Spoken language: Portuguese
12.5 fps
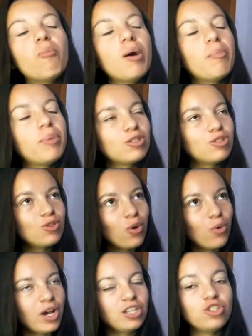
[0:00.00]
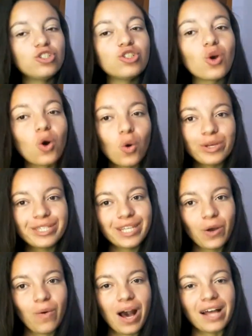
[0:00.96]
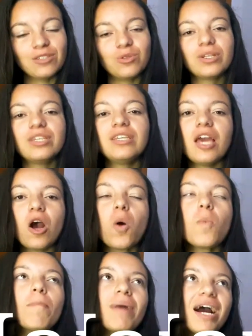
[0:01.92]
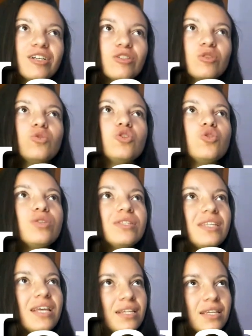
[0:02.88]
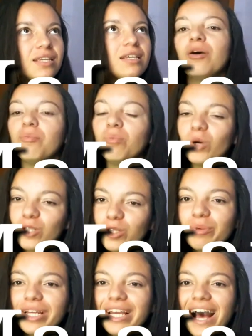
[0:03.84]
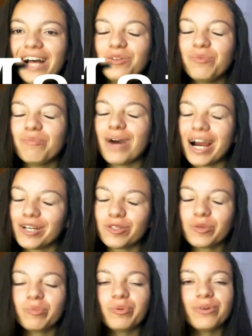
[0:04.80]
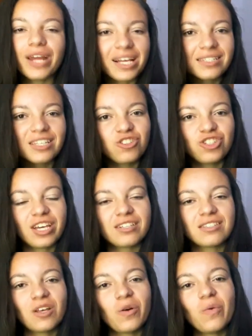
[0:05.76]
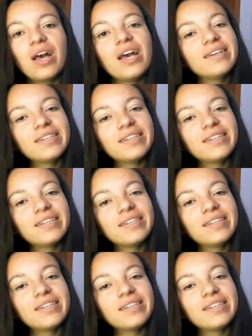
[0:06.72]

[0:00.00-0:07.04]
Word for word: Uma pessoa indicou esse quadro, que é o Márcio Juscelino. Muito obrigado, Márcio, por essa indicação.